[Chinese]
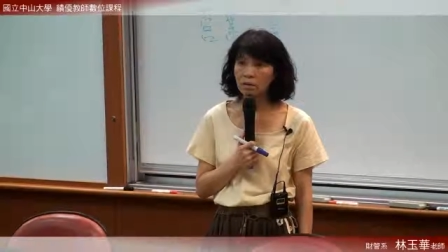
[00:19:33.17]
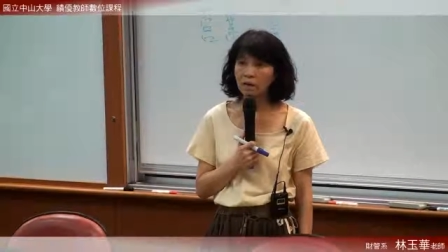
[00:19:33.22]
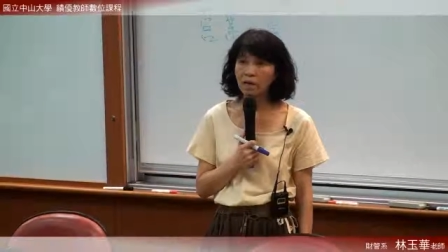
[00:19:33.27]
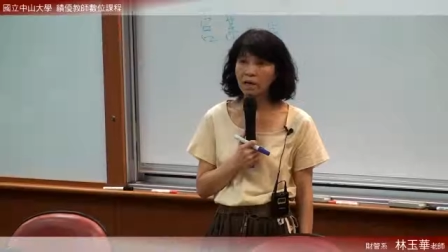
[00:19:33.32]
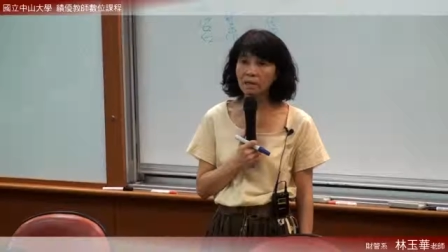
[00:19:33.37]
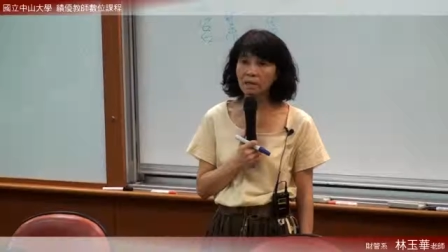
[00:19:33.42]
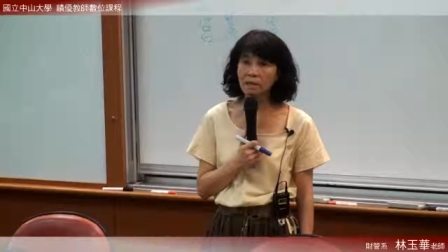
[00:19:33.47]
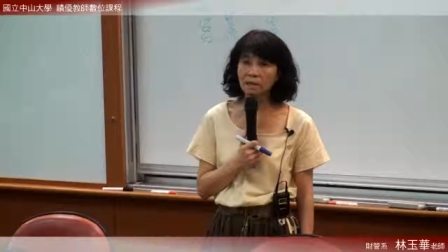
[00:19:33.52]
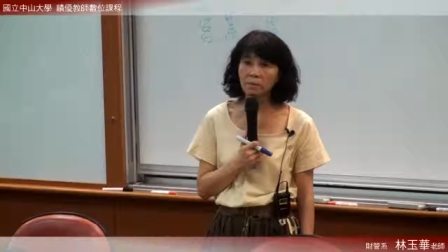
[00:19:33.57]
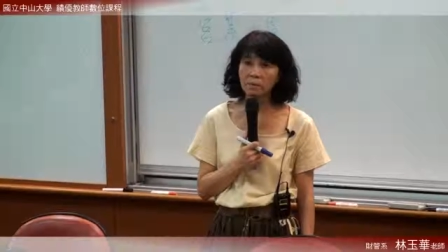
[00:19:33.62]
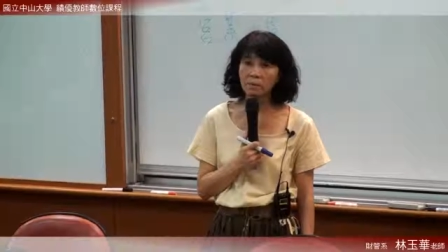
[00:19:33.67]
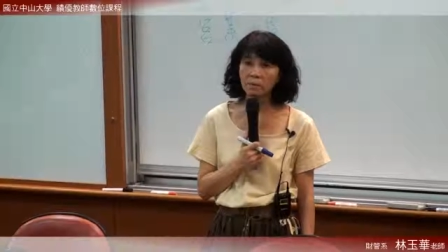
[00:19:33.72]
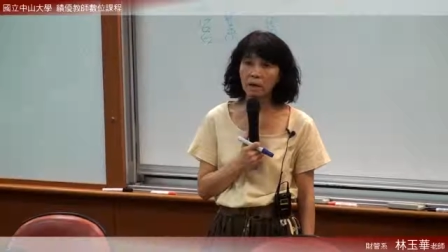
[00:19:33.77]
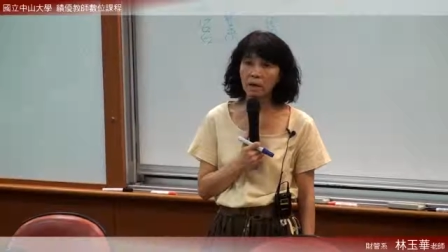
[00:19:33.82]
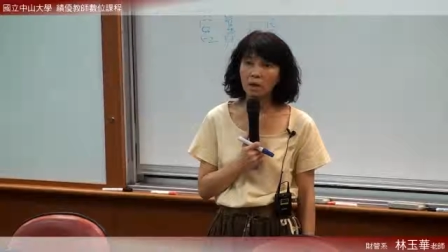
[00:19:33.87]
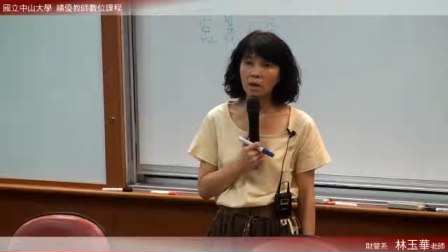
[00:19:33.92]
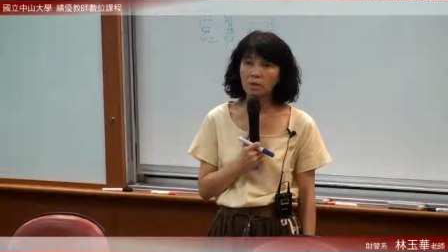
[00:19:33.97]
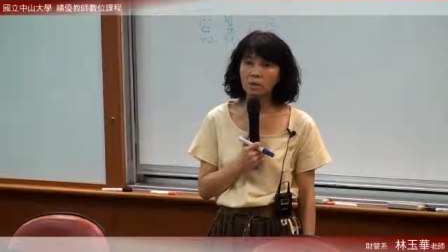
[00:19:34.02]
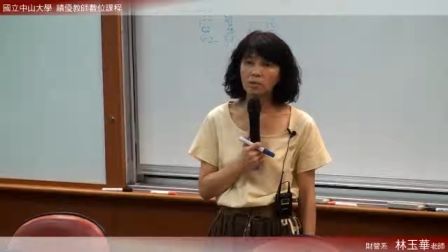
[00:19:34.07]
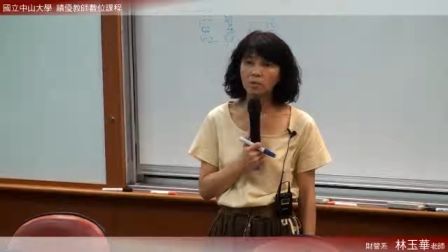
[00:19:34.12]
看一下什
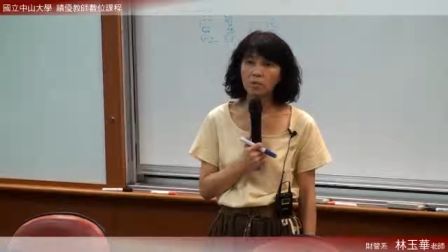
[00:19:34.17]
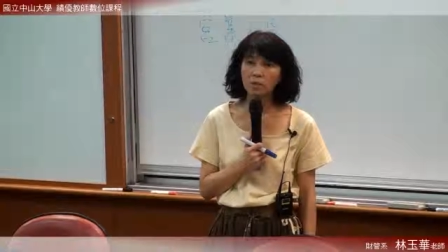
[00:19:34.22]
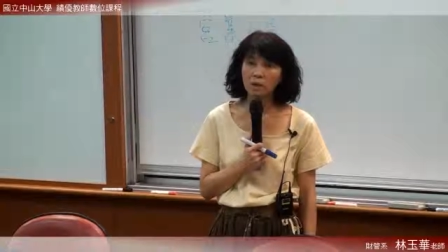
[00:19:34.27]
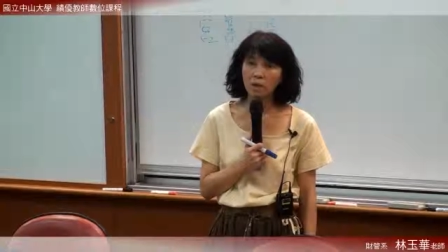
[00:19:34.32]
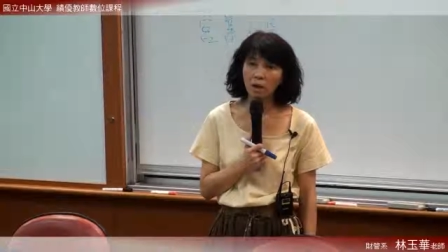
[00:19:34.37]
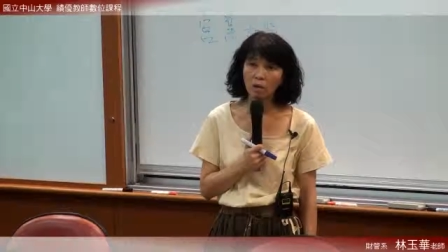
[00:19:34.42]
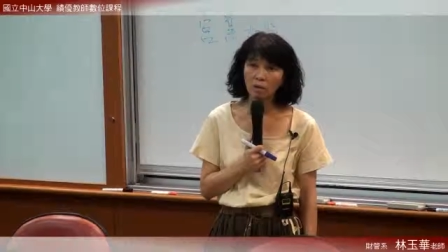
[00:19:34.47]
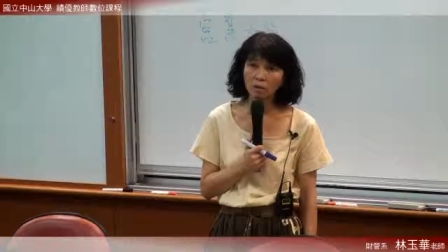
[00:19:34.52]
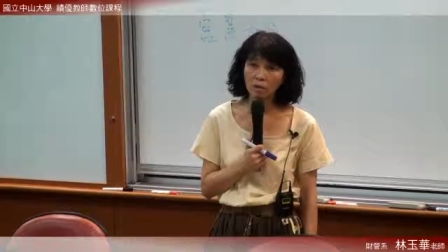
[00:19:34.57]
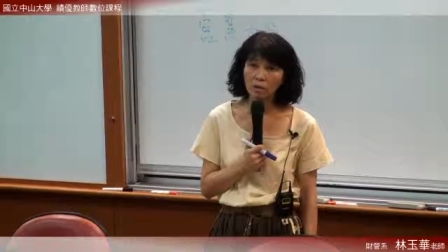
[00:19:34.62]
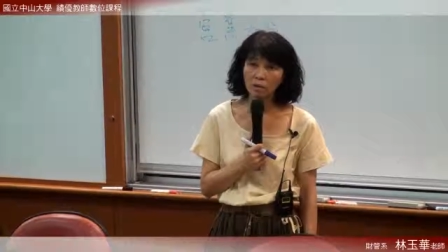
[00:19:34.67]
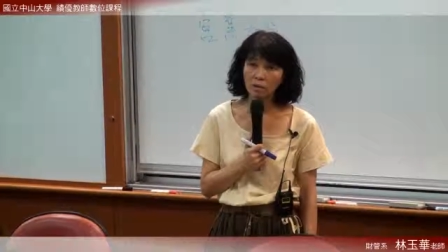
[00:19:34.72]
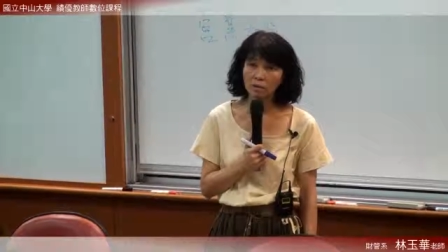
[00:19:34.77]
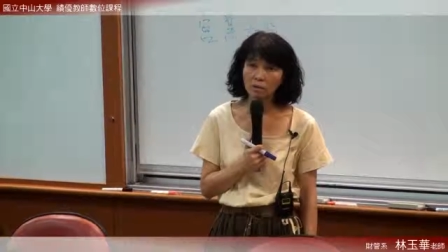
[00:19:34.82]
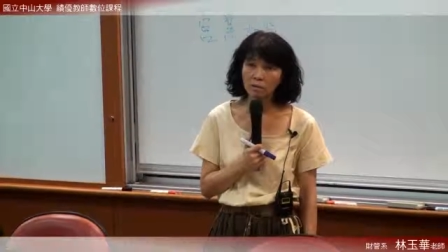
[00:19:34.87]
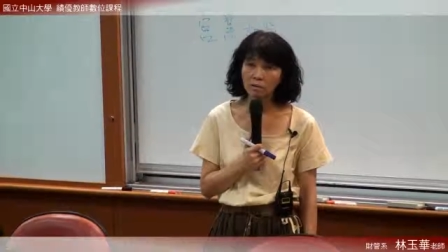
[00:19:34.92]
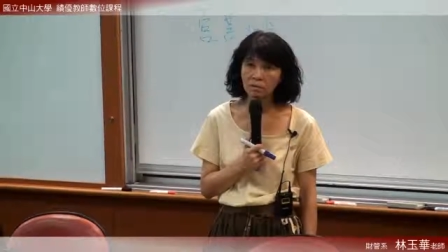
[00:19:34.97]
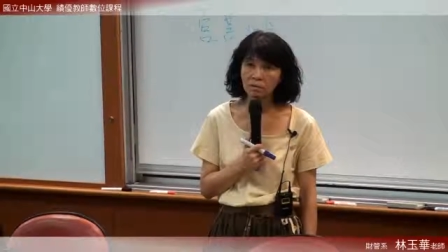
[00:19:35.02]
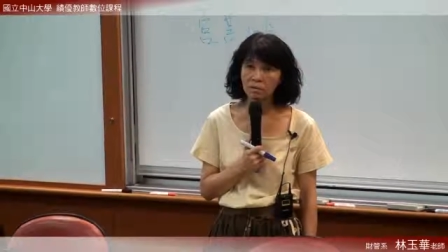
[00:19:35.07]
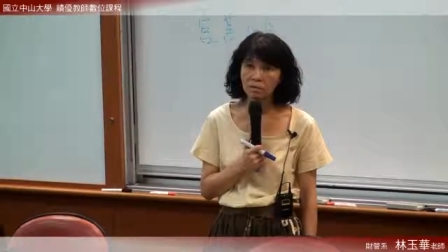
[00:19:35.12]
么做调整，
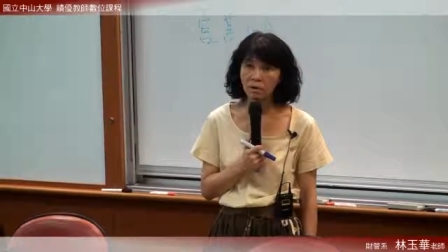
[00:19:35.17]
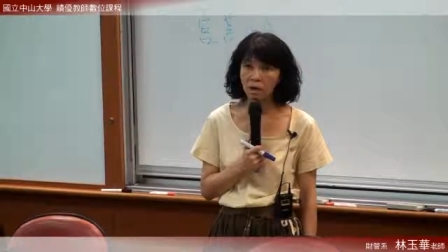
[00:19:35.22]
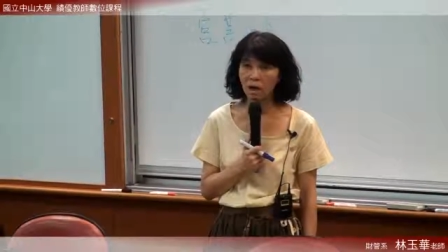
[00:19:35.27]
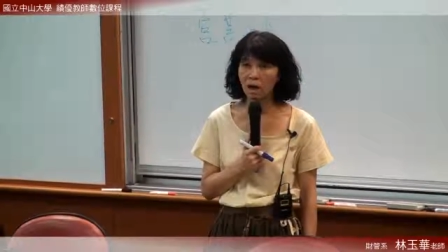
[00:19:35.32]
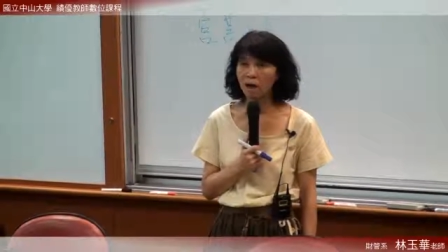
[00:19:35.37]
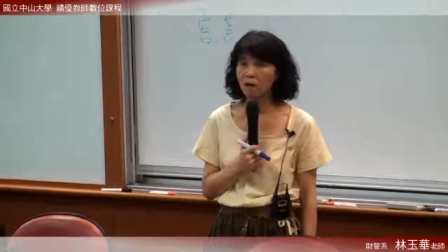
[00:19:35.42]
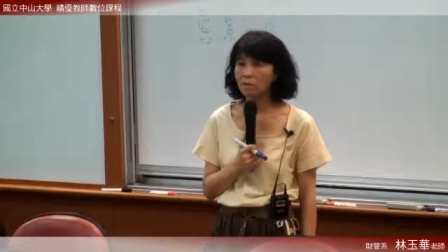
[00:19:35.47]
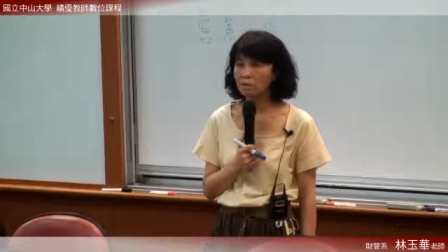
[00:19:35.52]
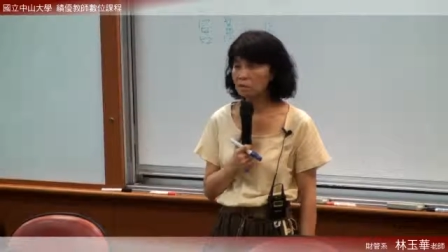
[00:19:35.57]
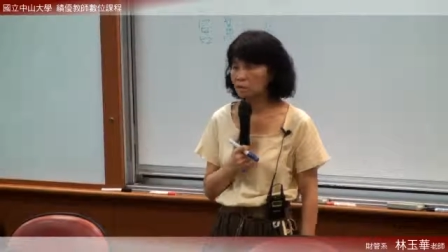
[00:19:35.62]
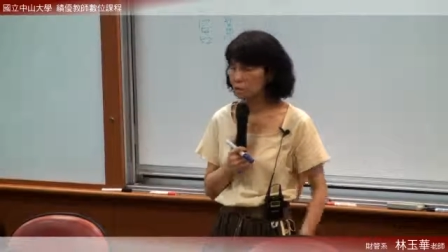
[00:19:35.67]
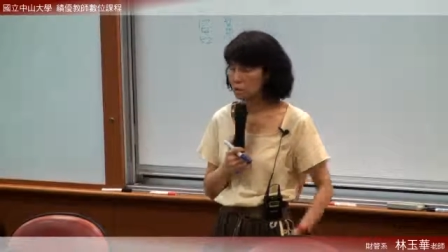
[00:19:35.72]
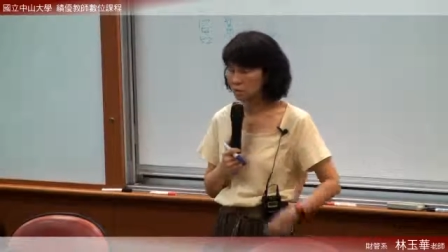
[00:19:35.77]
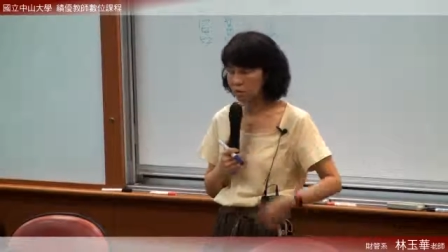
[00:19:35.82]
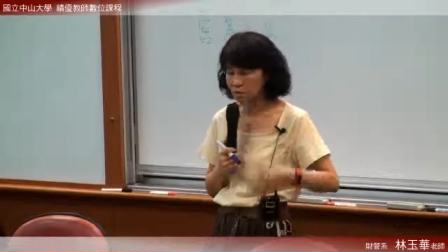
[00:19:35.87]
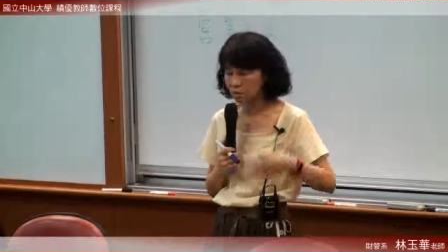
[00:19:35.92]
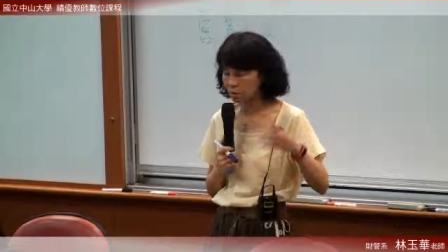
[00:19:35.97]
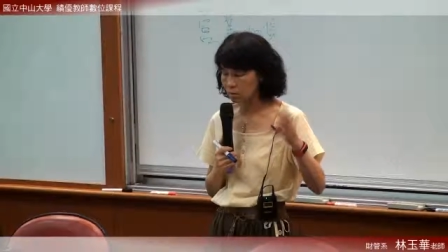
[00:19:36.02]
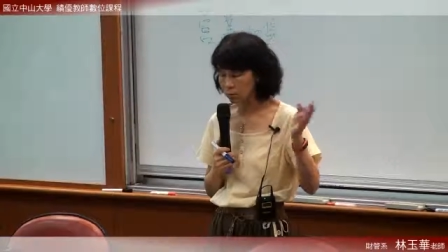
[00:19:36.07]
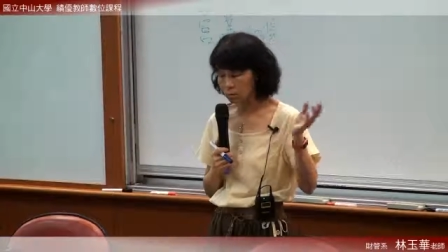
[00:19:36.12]
好，这
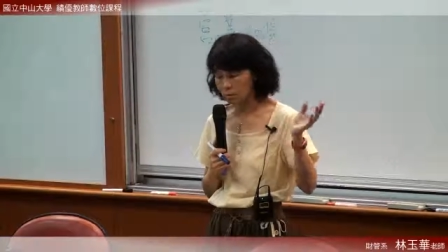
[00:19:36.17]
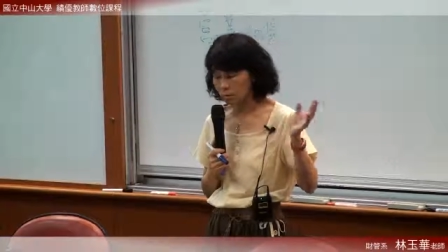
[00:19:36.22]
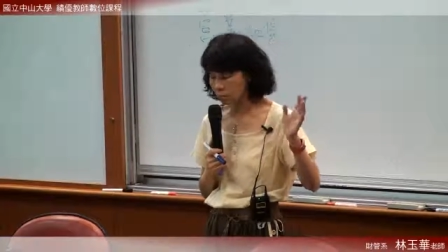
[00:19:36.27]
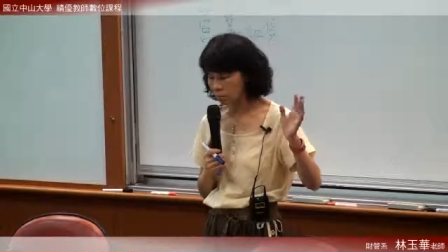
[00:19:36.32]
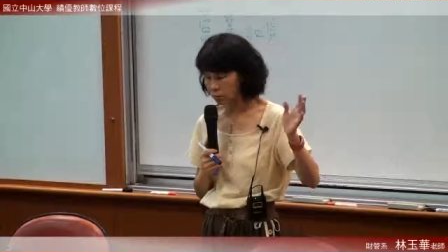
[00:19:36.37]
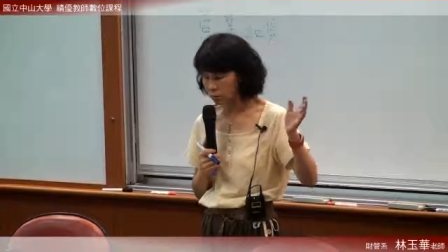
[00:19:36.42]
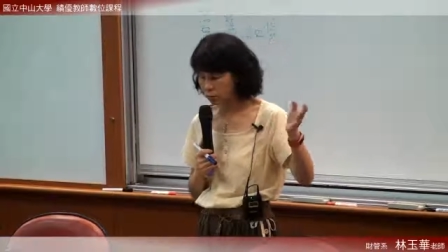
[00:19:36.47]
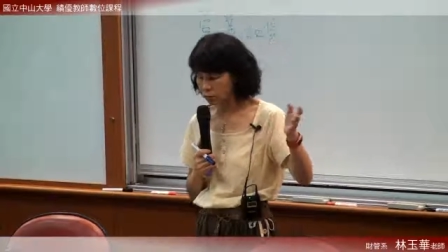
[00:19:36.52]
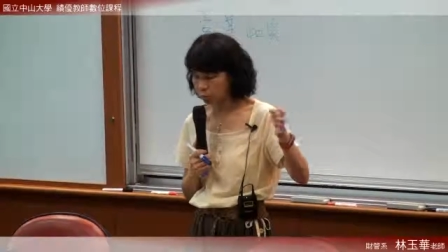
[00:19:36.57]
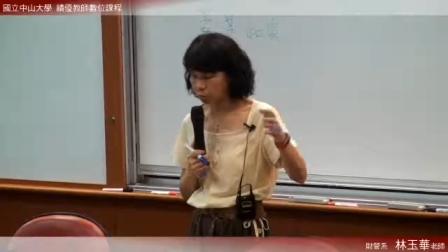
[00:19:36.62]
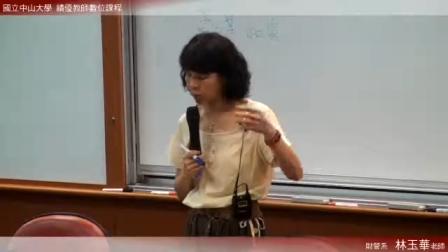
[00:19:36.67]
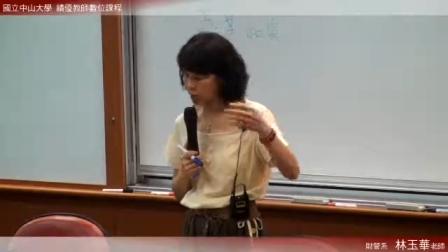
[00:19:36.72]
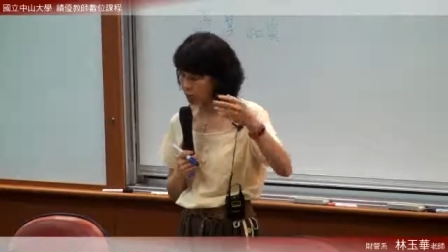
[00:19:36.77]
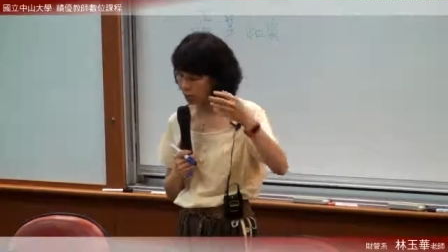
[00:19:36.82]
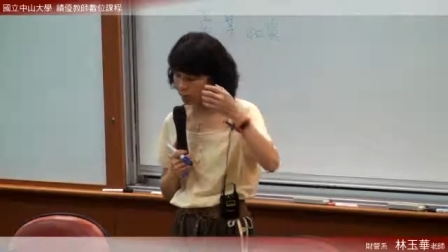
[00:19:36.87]
是书会